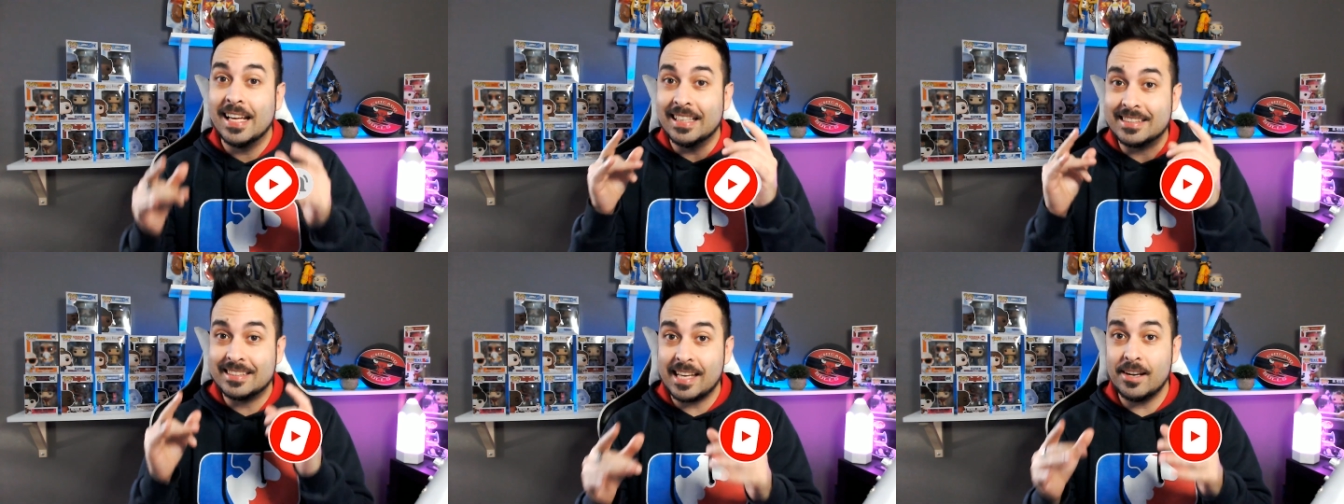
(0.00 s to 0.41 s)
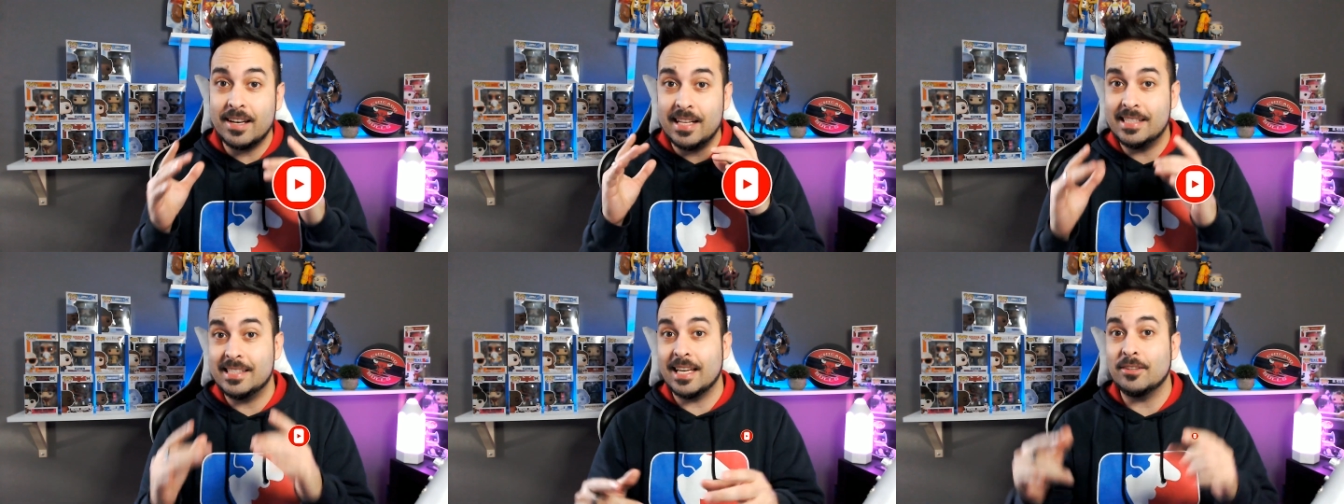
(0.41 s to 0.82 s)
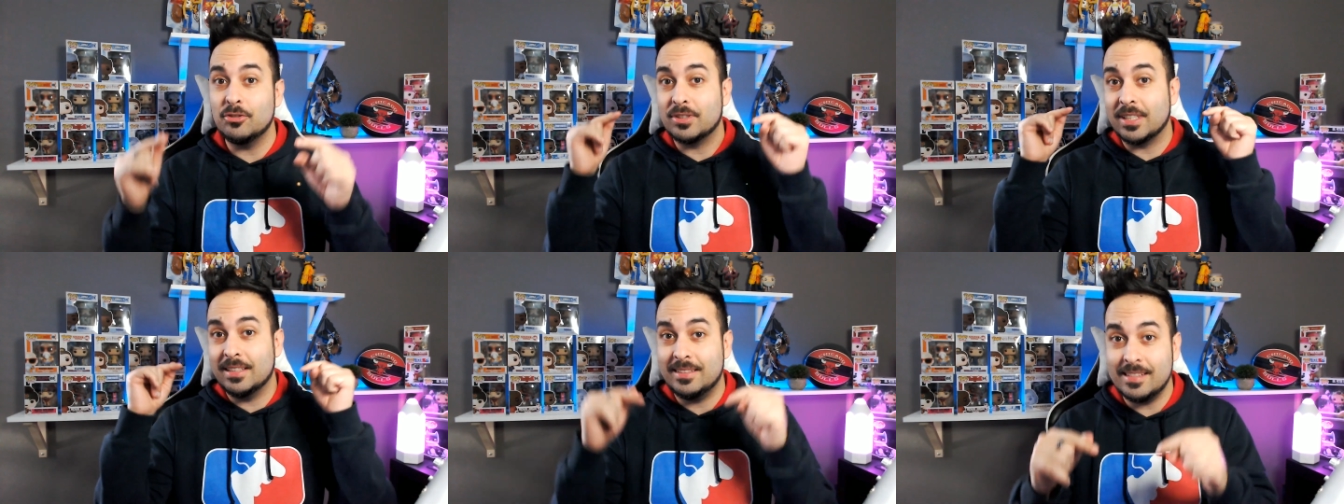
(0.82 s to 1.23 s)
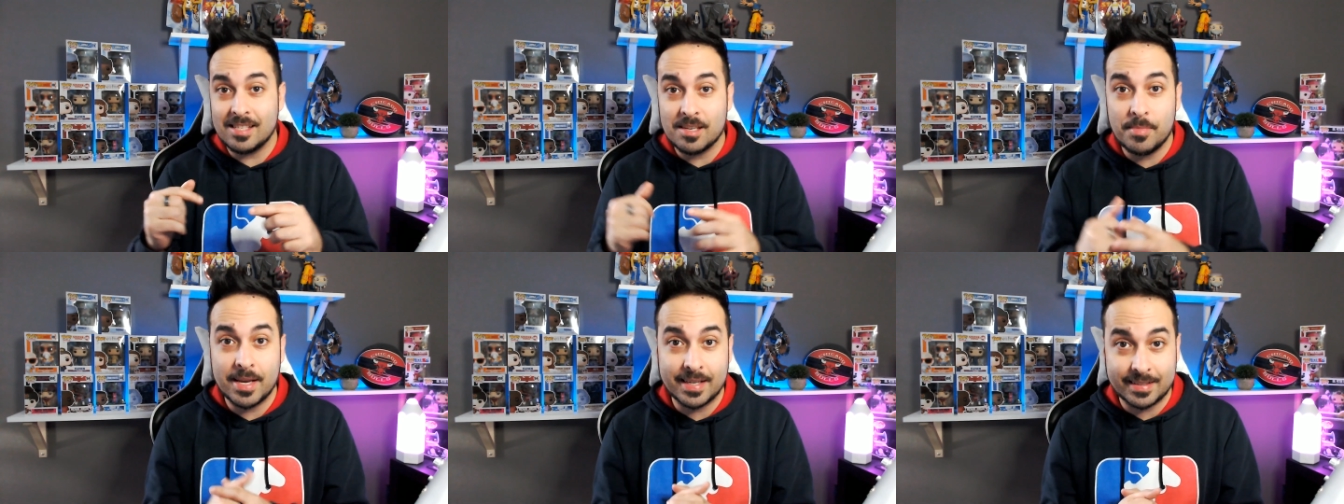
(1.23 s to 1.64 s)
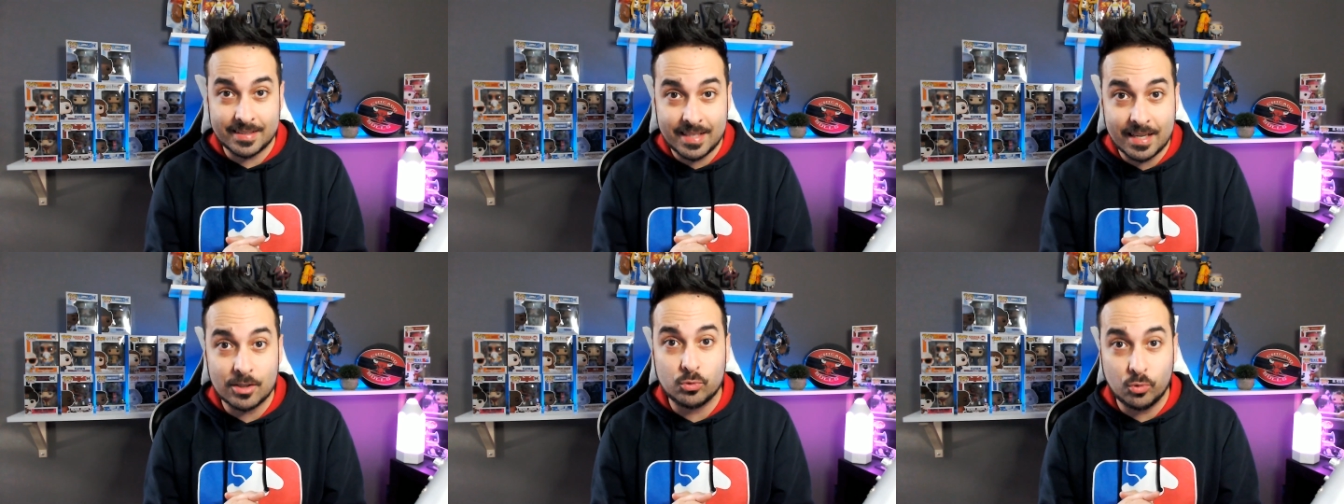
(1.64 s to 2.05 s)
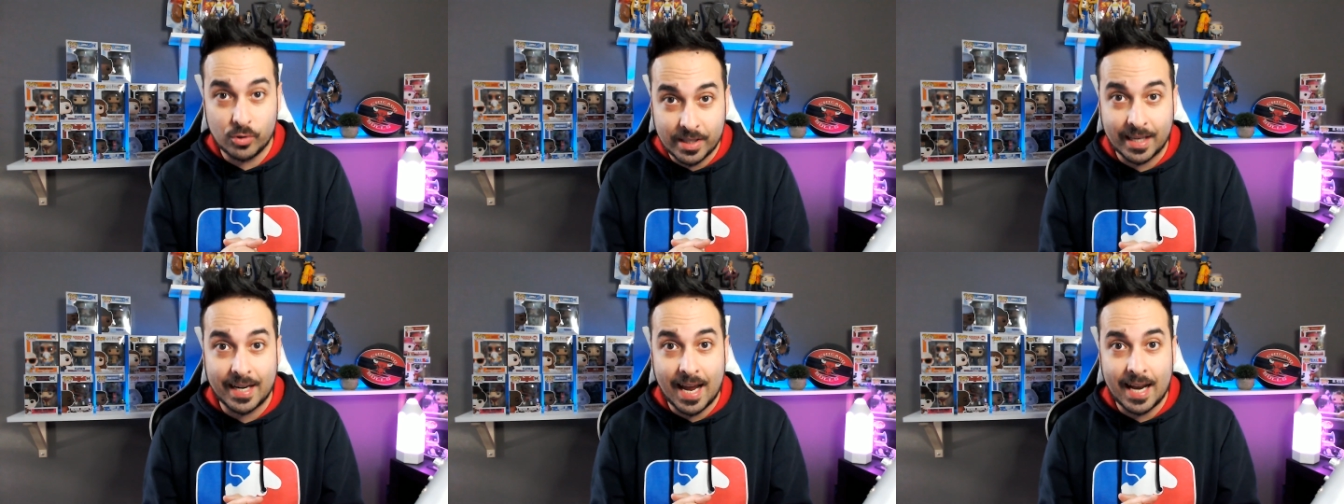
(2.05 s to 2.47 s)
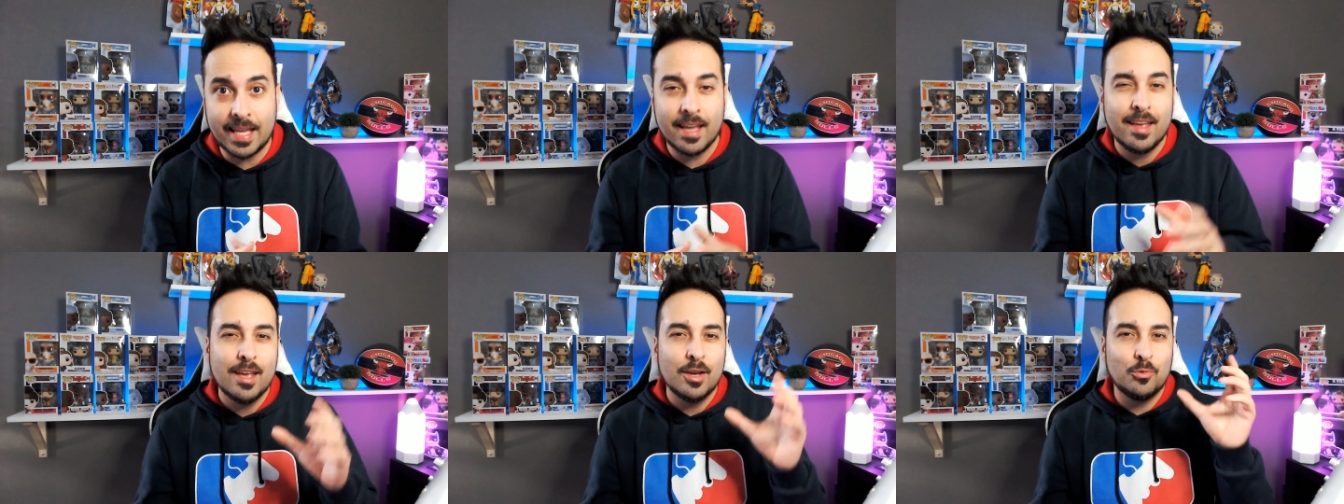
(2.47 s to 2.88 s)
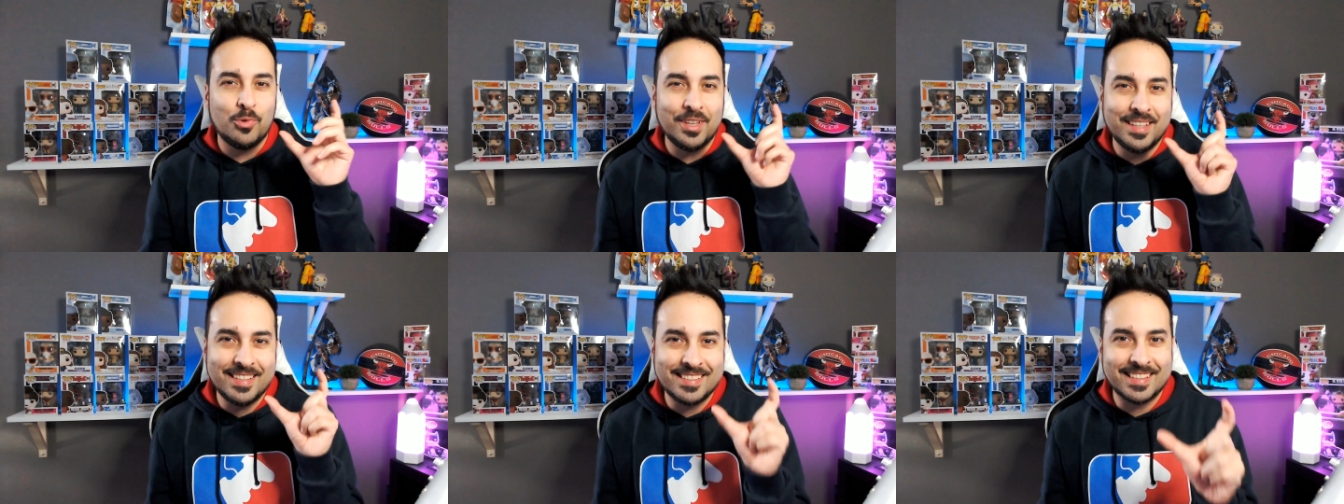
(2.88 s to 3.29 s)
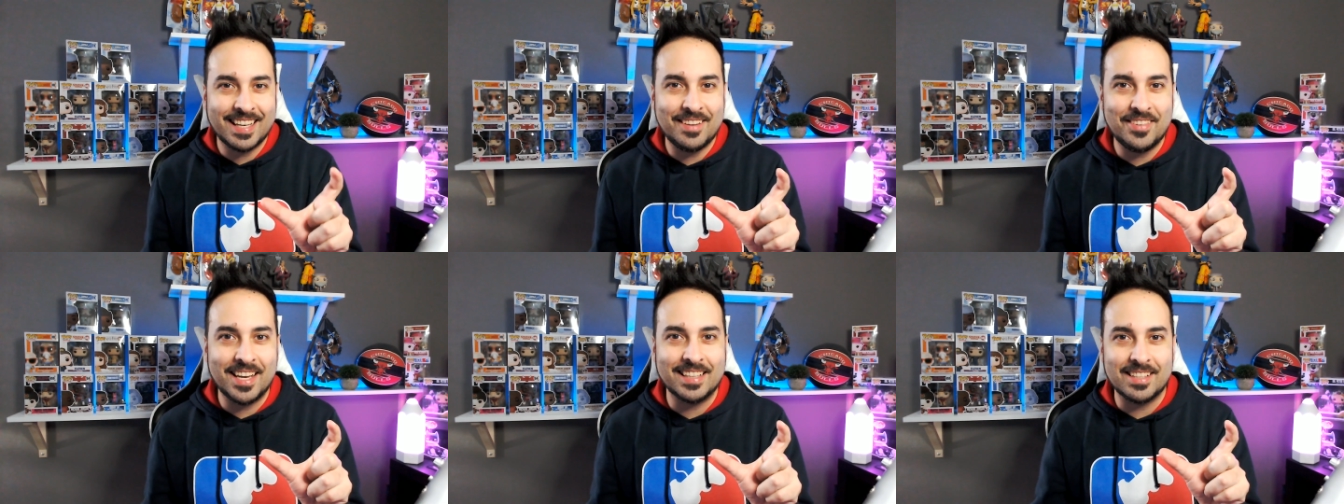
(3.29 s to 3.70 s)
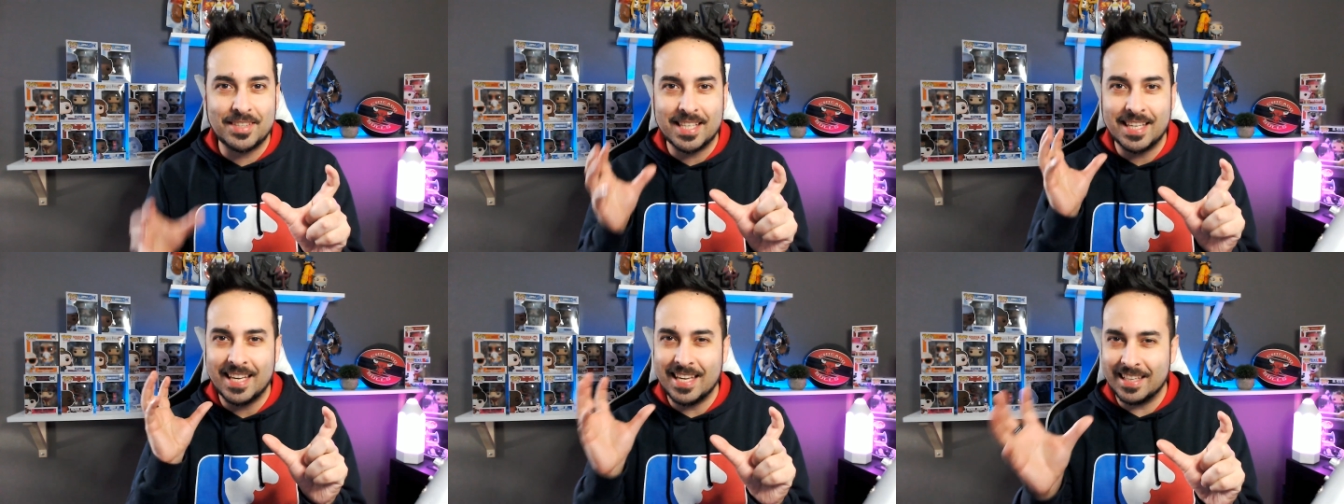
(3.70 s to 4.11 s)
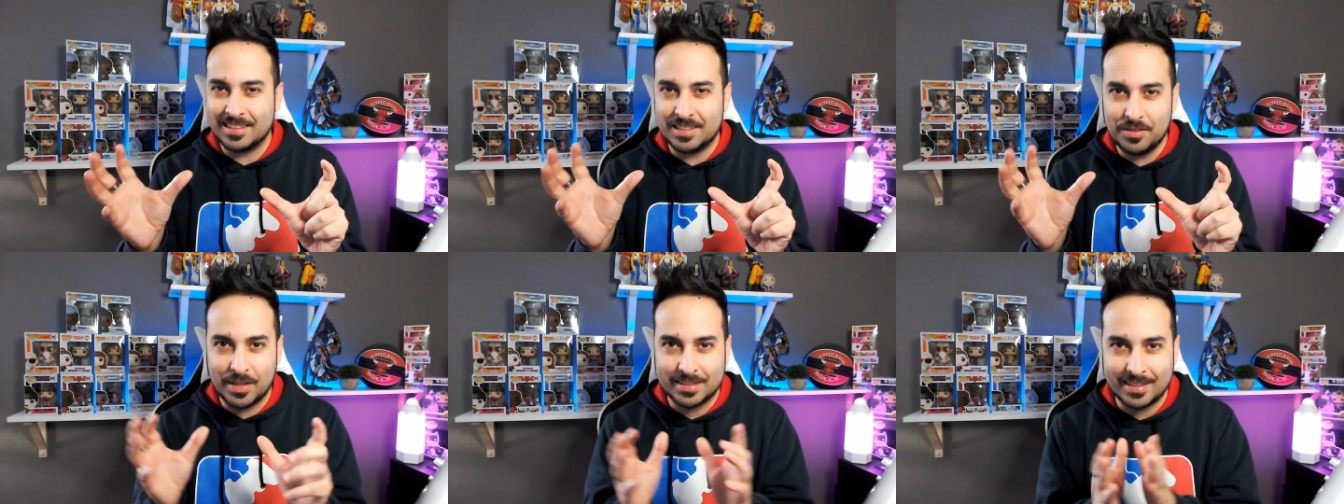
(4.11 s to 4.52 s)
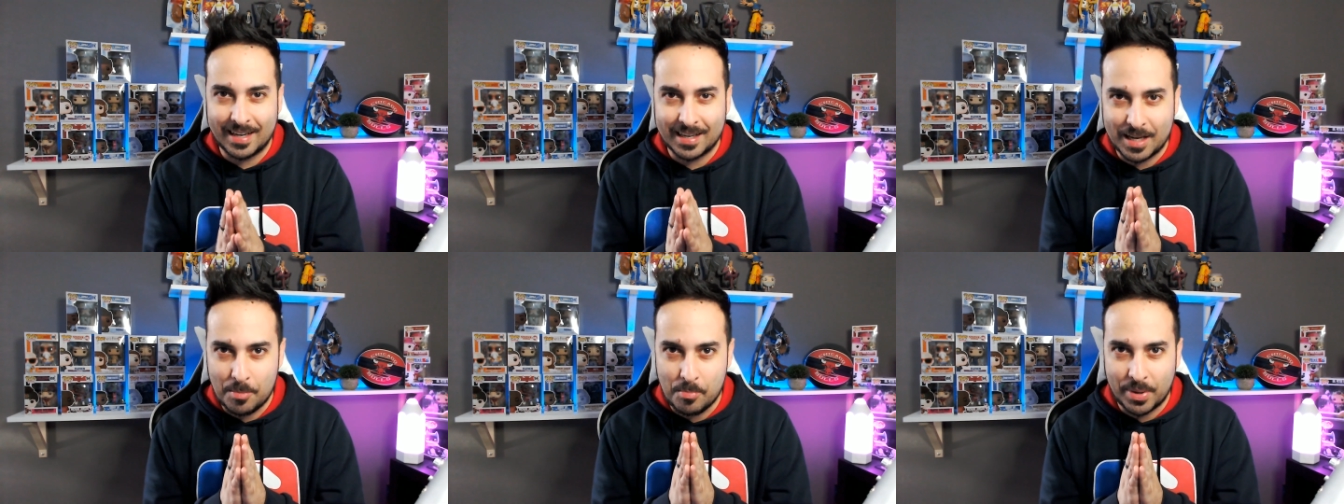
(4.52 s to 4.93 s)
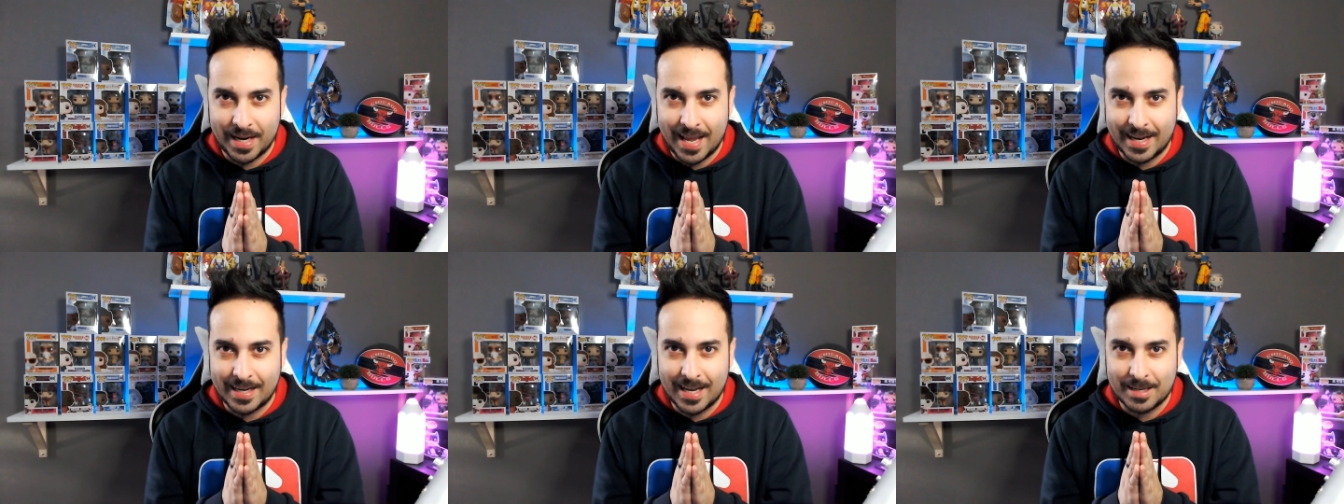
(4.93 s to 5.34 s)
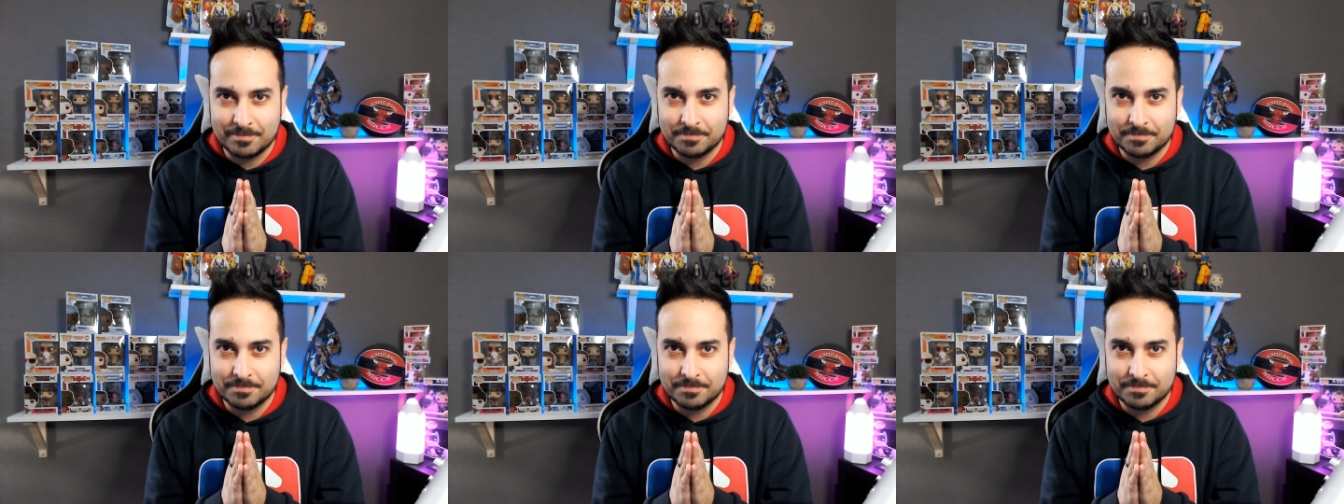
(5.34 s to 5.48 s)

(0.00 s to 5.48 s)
E stanno iniziando tantissime carriere sul canale, quindi iscrivetevi e attivate la campanella.